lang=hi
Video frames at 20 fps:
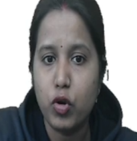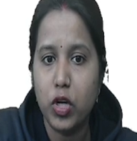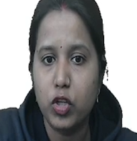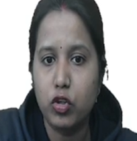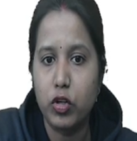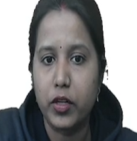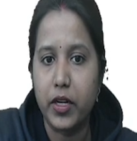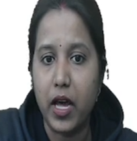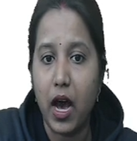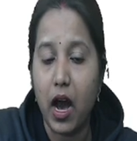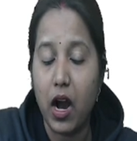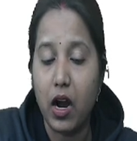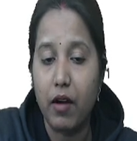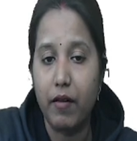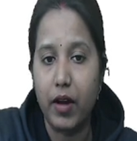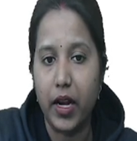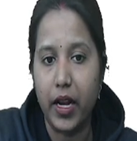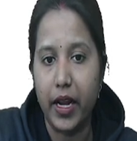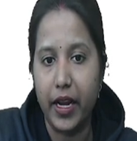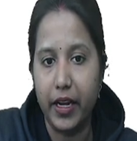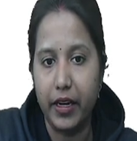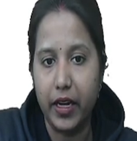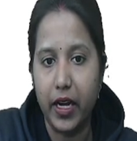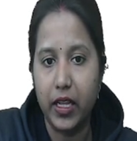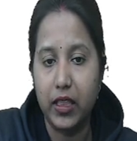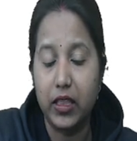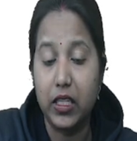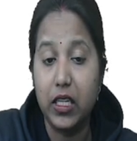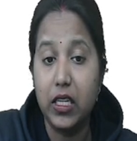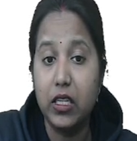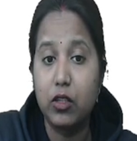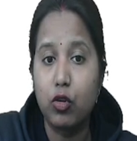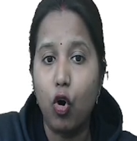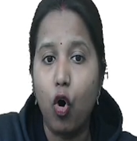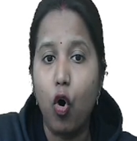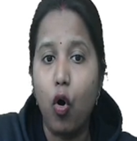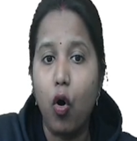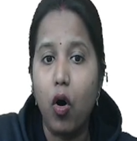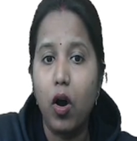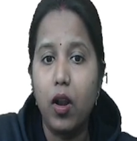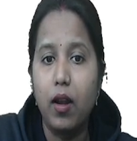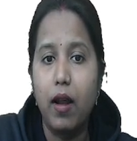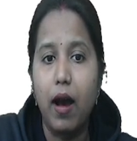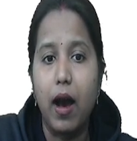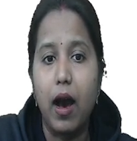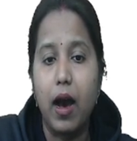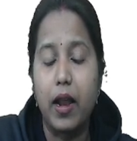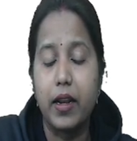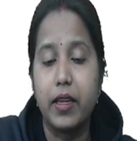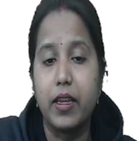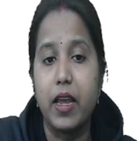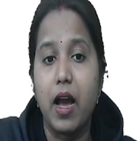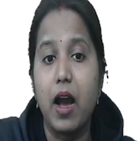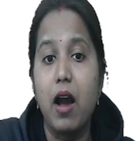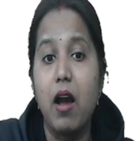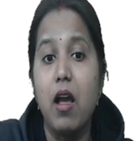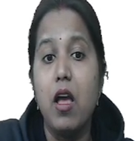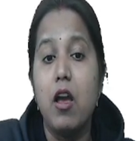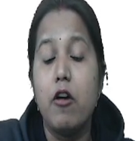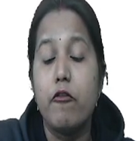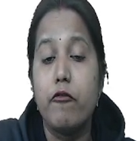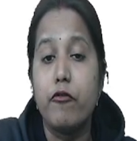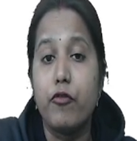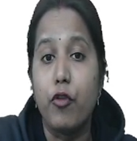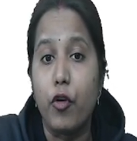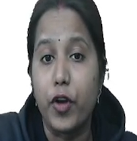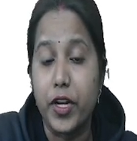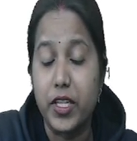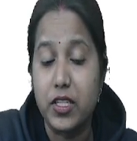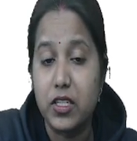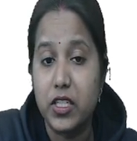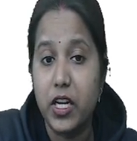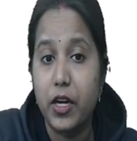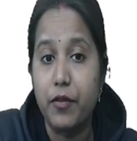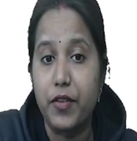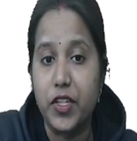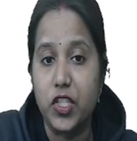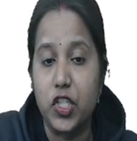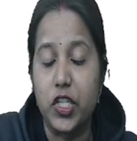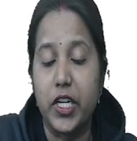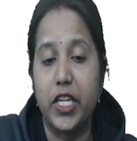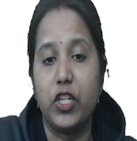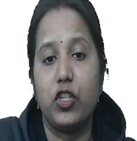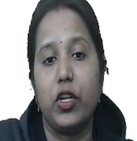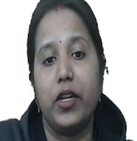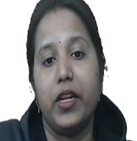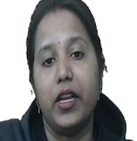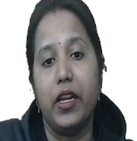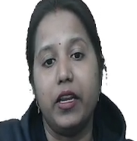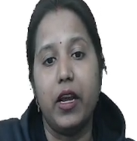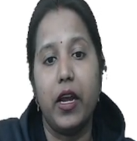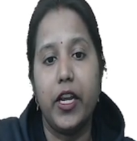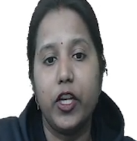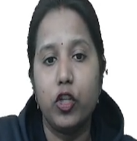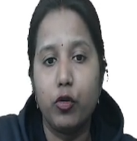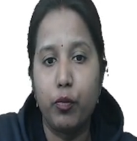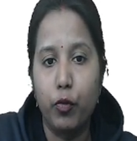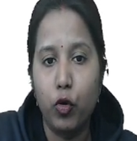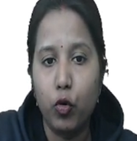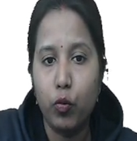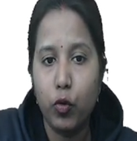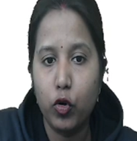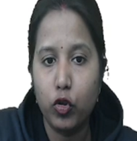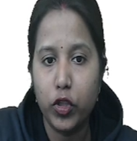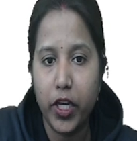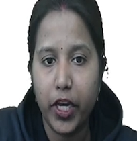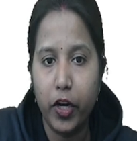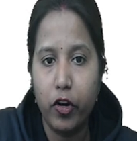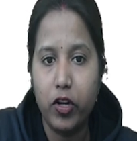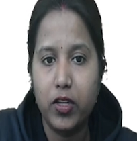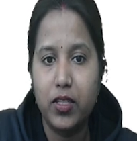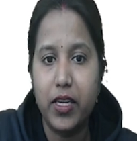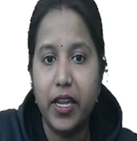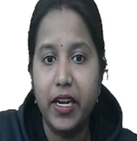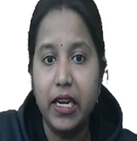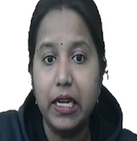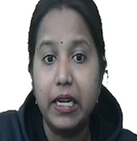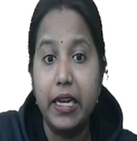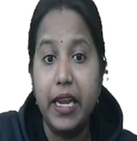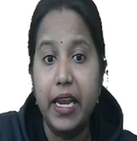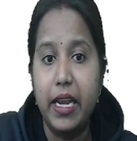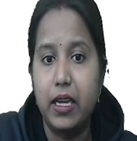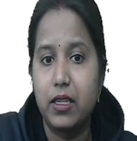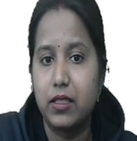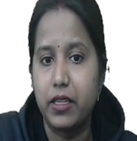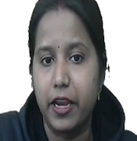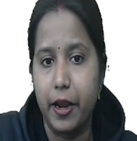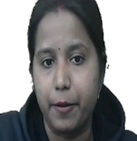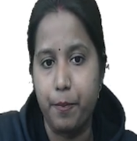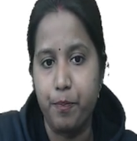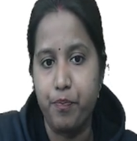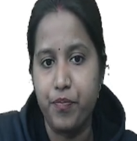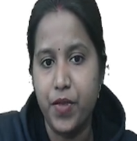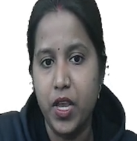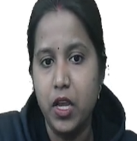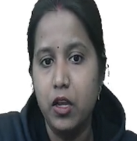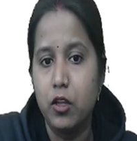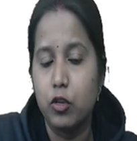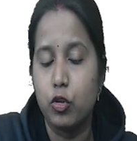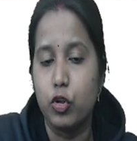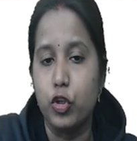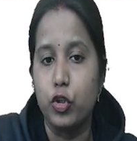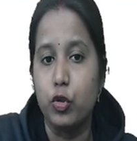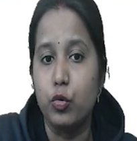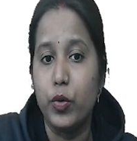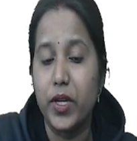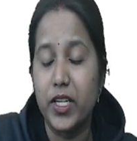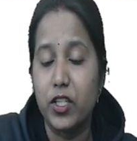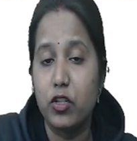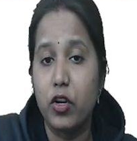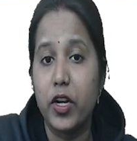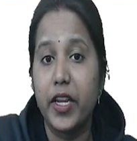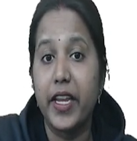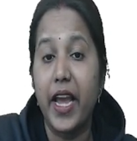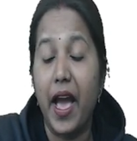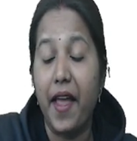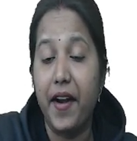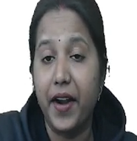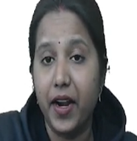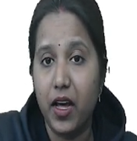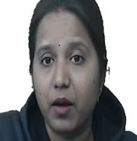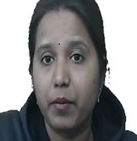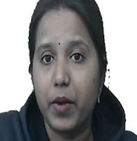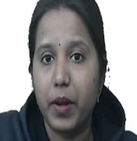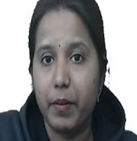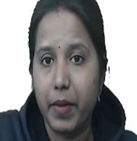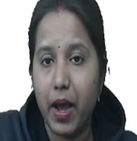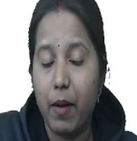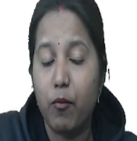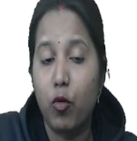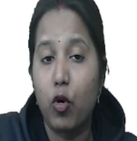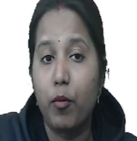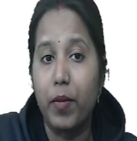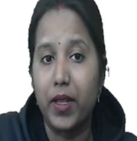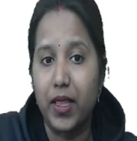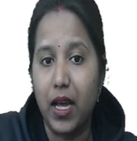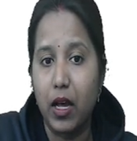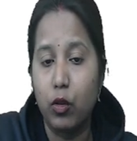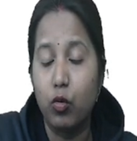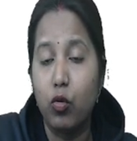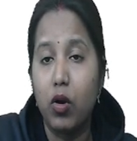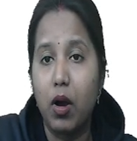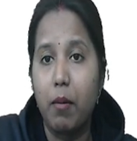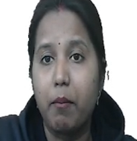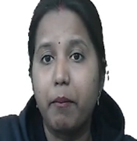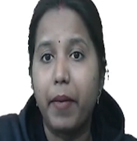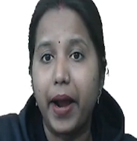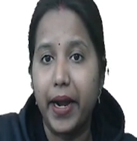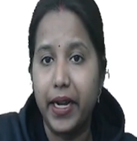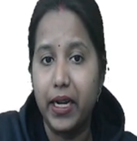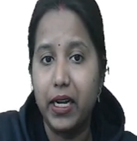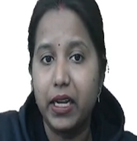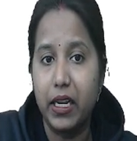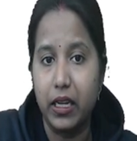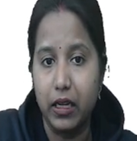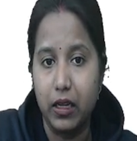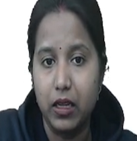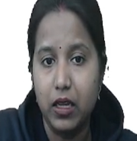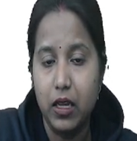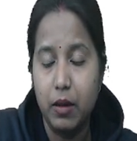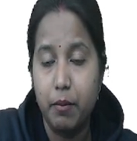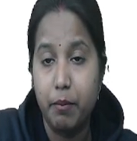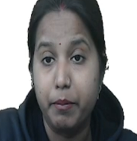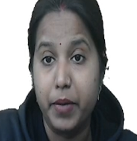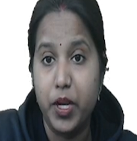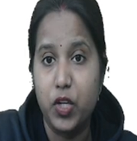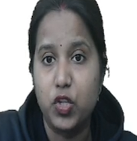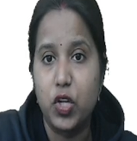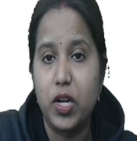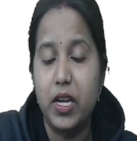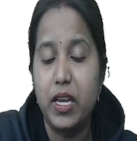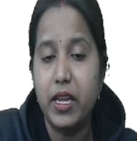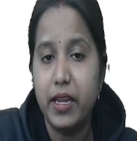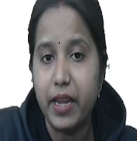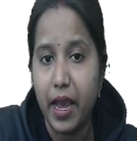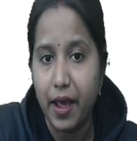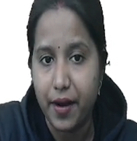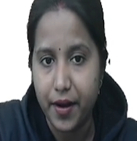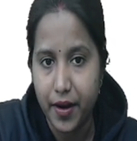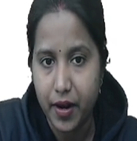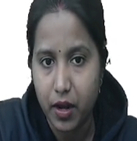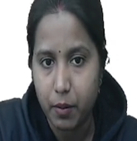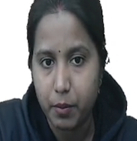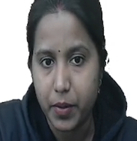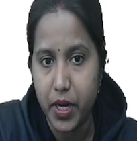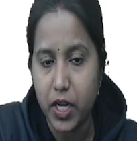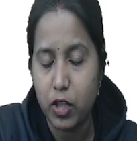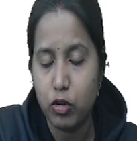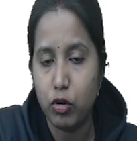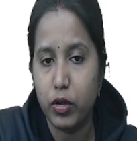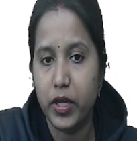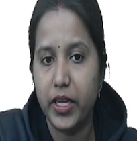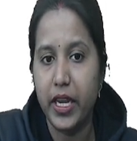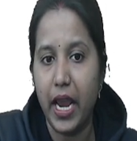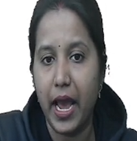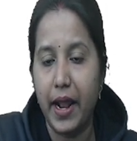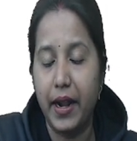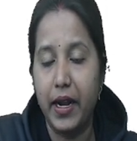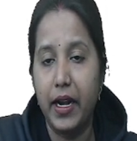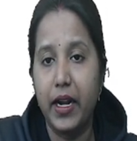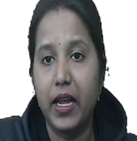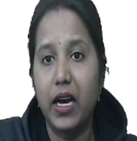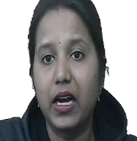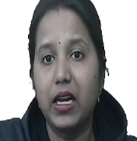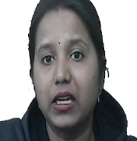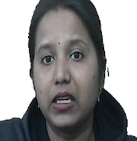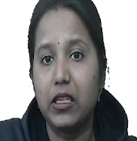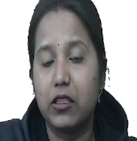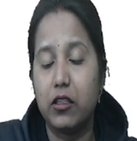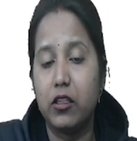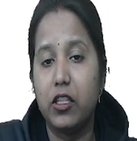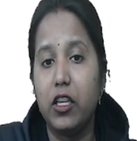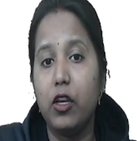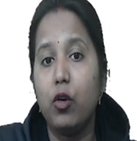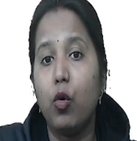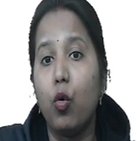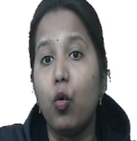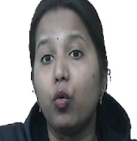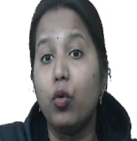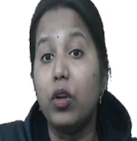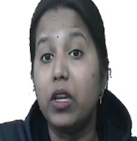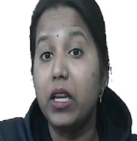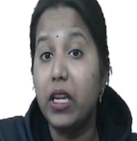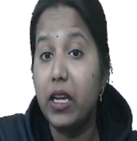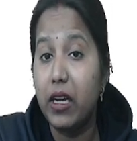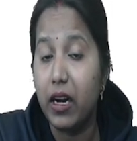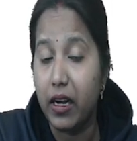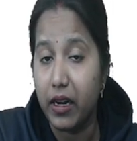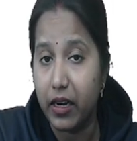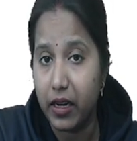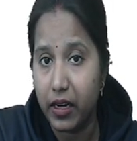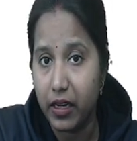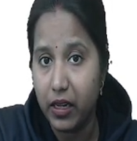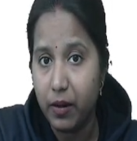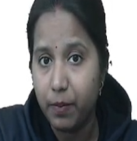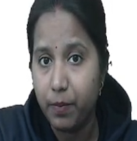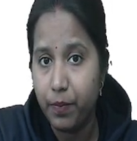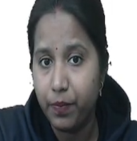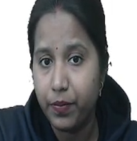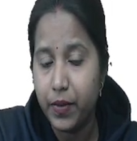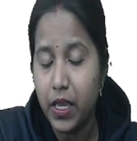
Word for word: पूरा जो डार्क वाला एरिया है दीज ऑल आर क्या फॉरेस्टेड वेजिटेशन एरिया ये जो ब्लू ब्लू देख रहे हो सारी लेक्स हैं तो यूएसए और कैनेडा में मैं आपको बता दू कंबाइंडली मेजरली कैनेडा में तो कैनेडा इज दी ओनली कंट्री